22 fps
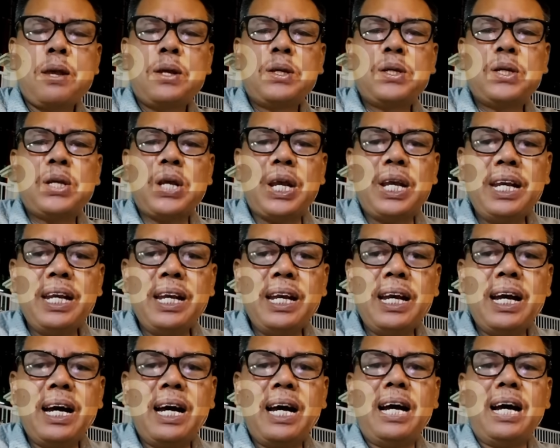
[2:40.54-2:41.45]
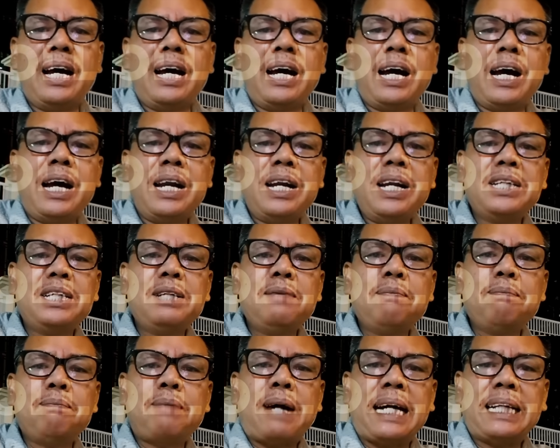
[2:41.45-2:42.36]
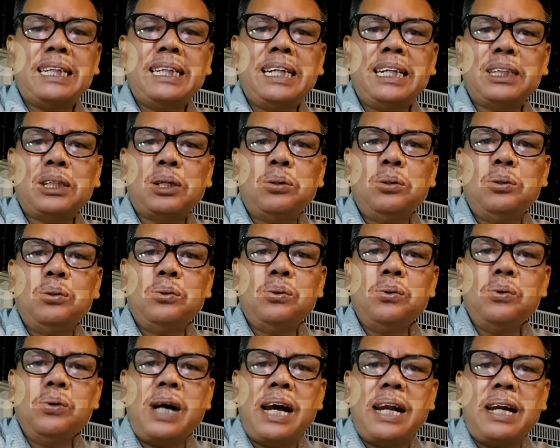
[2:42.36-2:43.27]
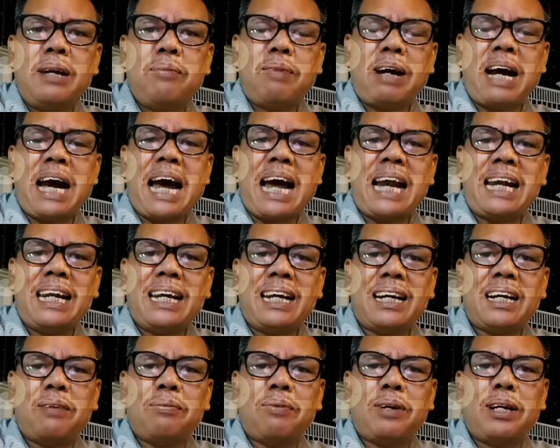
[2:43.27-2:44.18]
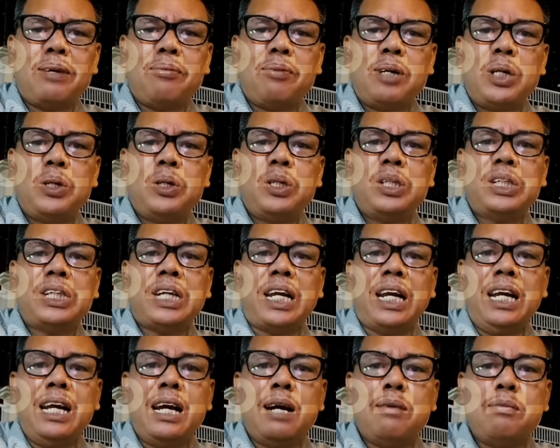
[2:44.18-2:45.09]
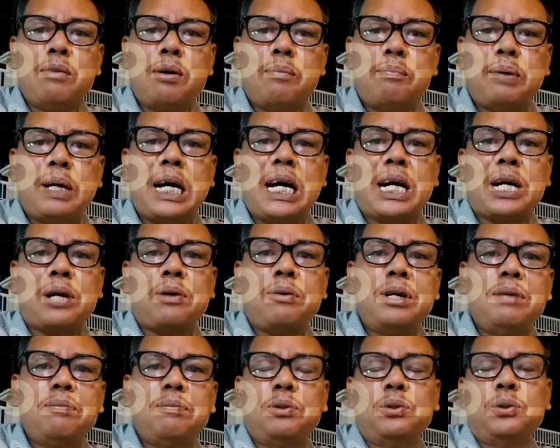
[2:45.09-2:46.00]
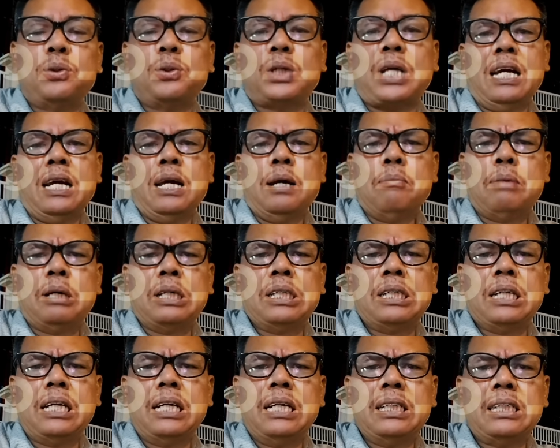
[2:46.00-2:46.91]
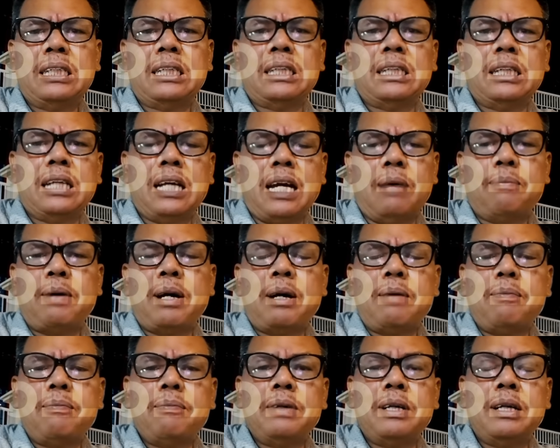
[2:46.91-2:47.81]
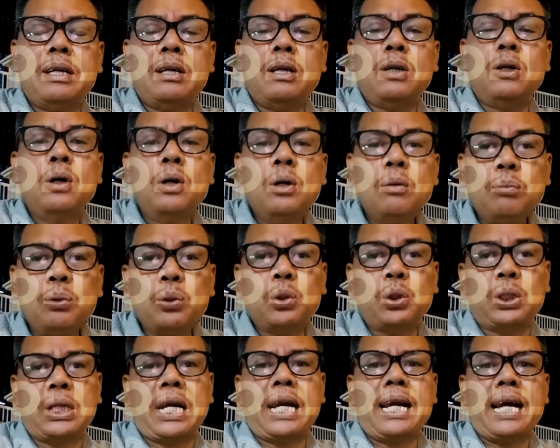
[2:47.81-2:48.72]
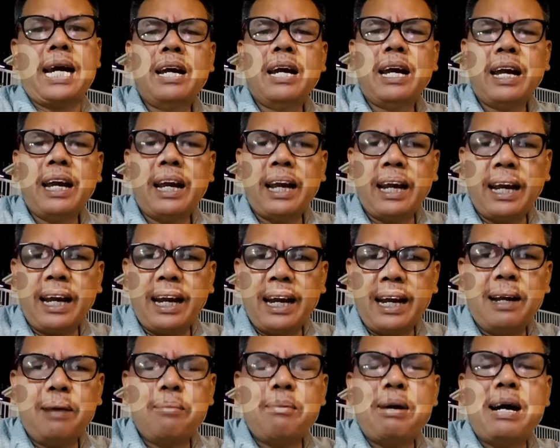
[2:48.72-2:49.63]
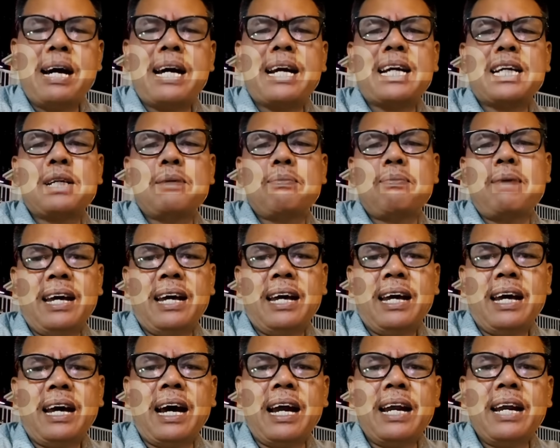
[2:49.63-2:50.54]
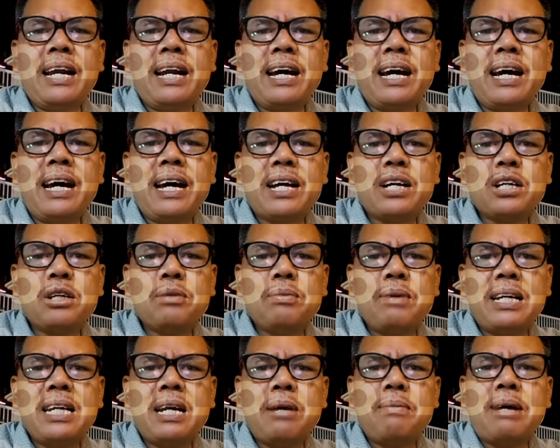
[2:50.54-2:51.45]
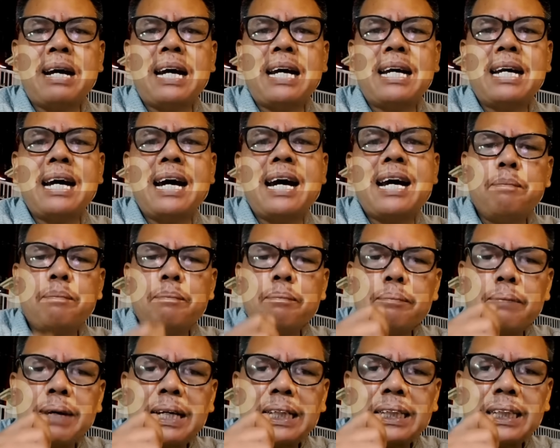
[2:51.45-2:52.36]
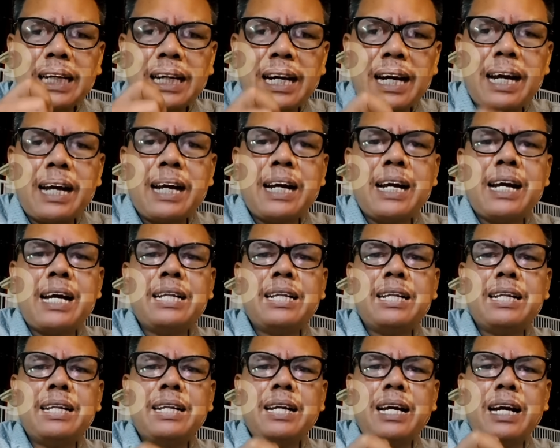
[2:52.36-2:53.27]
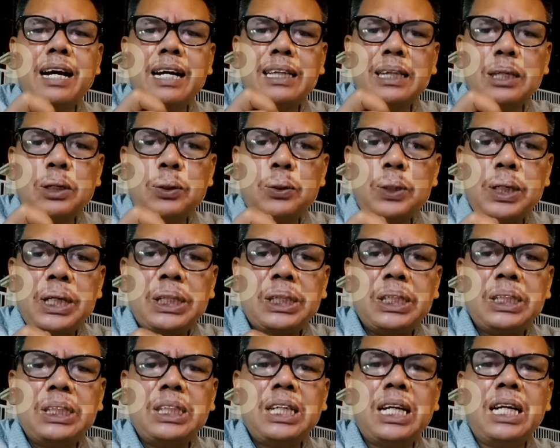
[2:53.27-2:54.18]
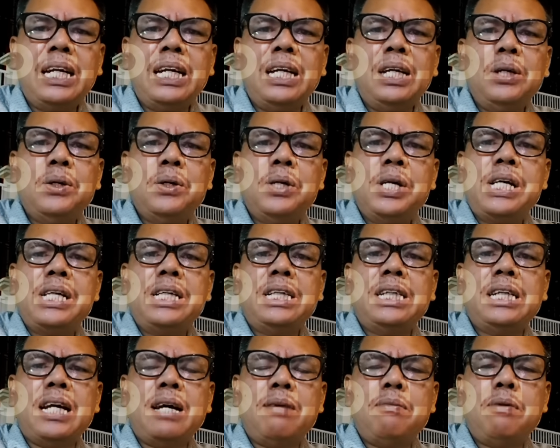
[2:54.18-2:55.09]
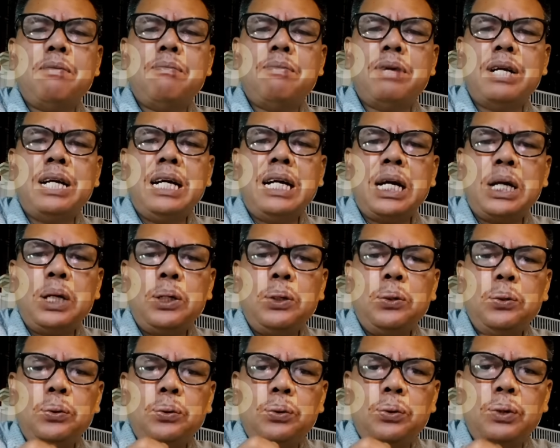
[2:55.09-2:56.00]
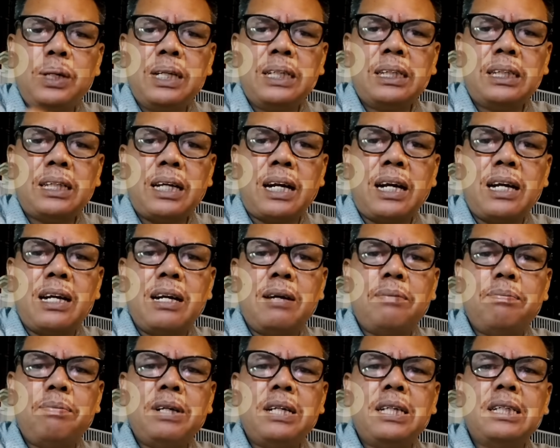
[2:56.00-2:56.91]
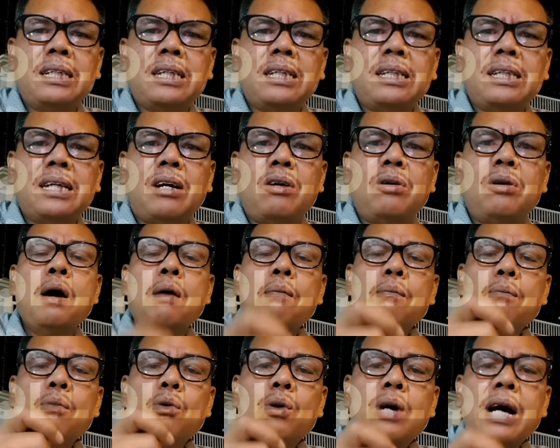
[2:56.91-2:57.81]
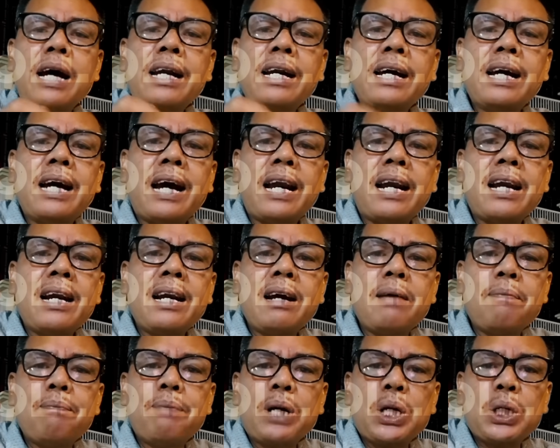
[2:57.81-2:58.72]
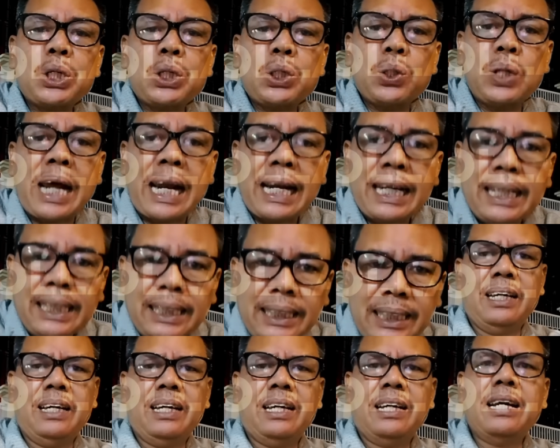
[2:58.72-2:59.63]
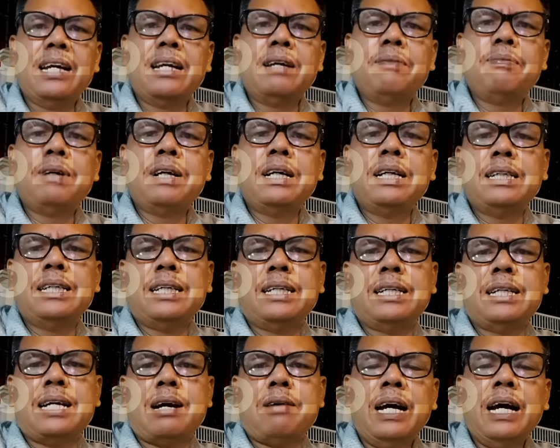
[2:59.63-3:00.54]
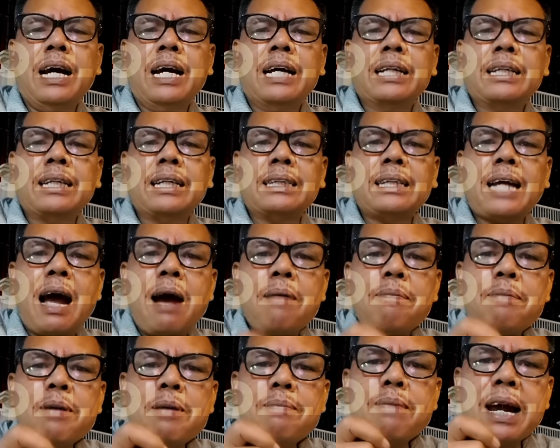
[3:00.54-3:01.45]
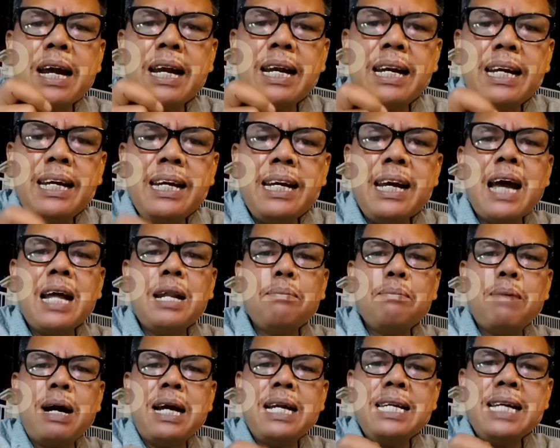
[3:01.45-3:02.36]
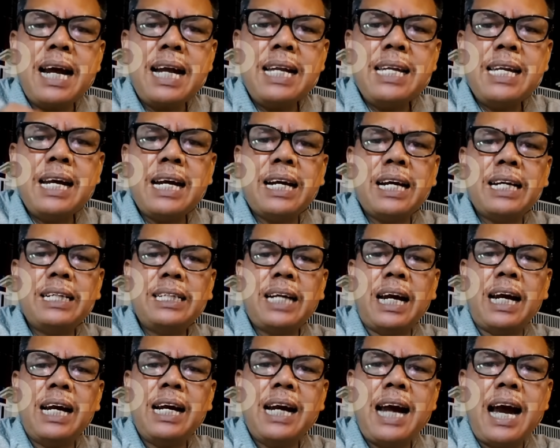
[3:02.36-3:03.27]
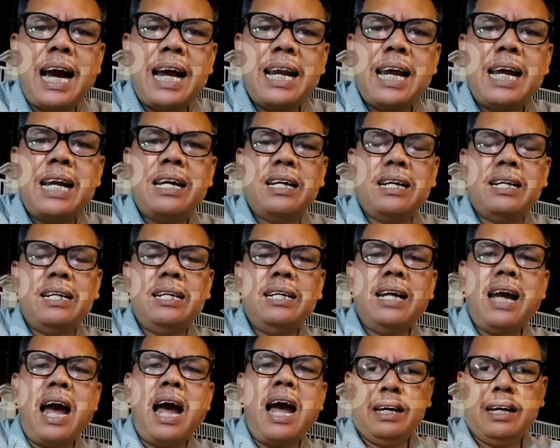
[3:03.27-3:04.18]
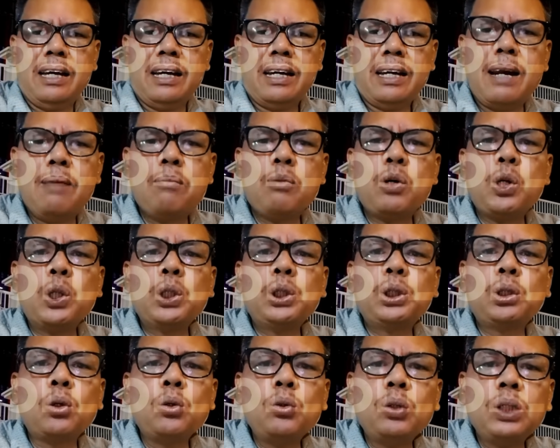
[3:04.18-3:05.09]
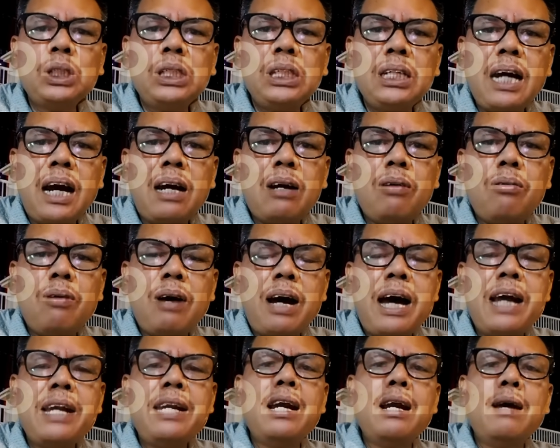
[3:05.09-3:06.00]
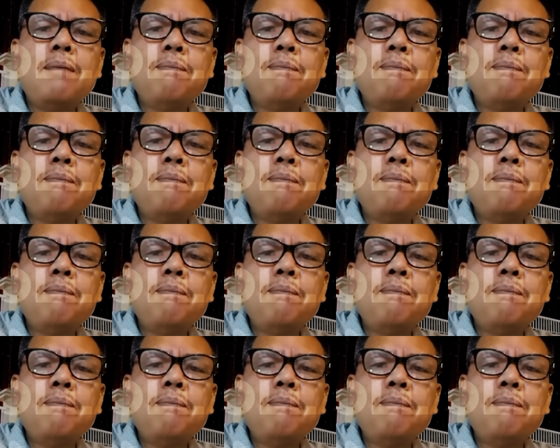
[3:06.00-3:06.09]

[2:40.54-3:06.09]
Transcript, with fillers: sehingga ada simpati atau dukungan yang mengalir kepada beliau sehingga mempengaruhi putusan majelis apa oh, putusan hak. Eh Bang Rasman, Anda harus banyak makan garam. Masyarakat atau netizen Indonesia memberikan dukungan terhadap Peggy Setiawan bukan karena personality dari Peggy Setiawan, tetapi melihat banyaknya kejanggalan yang dalam konstruksi dakwaan, dalam